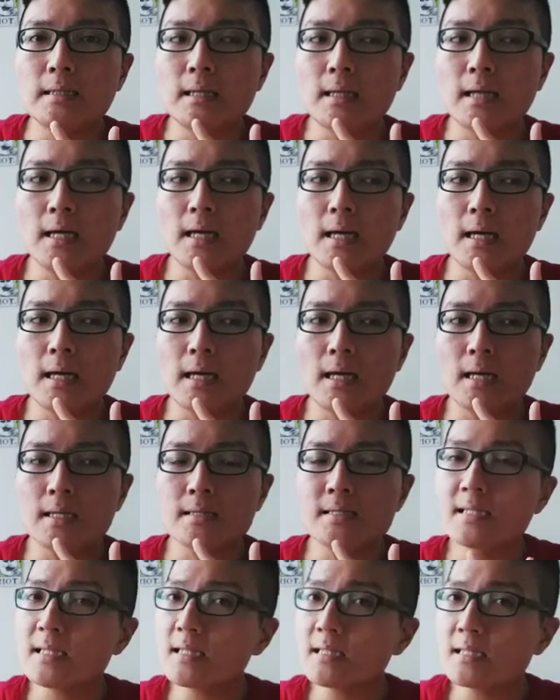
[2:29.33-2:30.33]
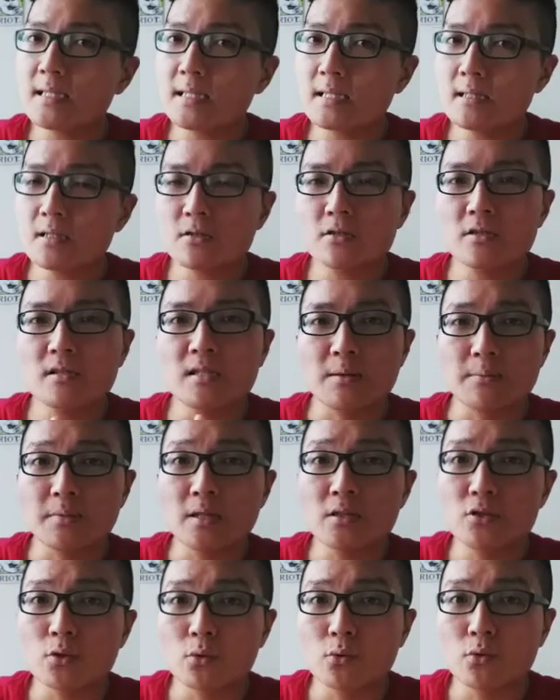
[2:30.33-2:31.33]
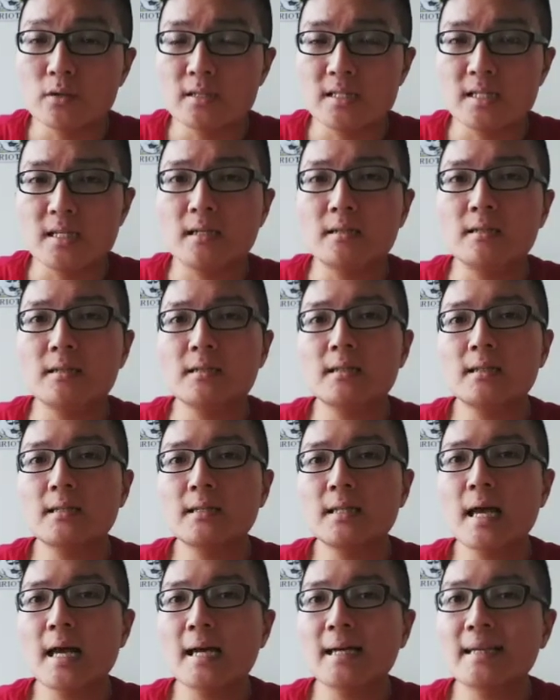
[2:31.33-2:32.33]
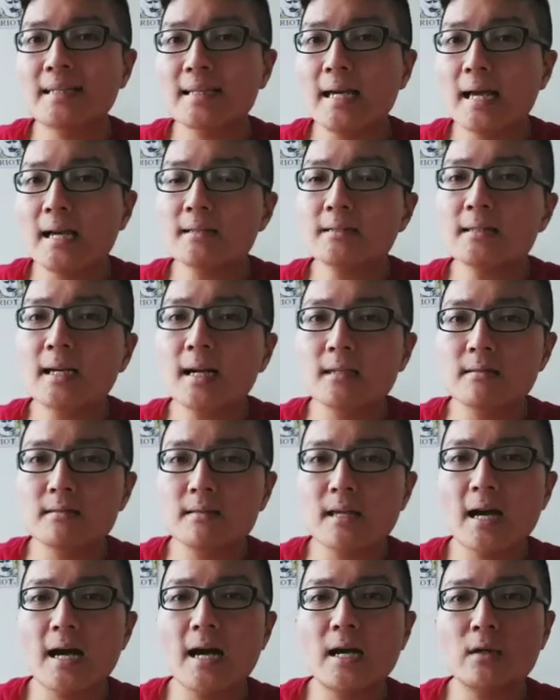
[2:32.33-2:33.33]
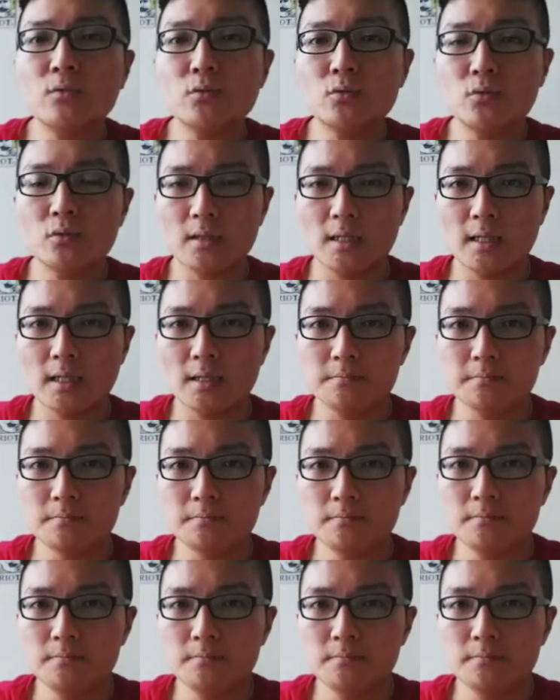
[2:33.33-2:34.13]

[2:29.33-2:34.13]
呃，金星就是你们的守护星，它刚刚踏入了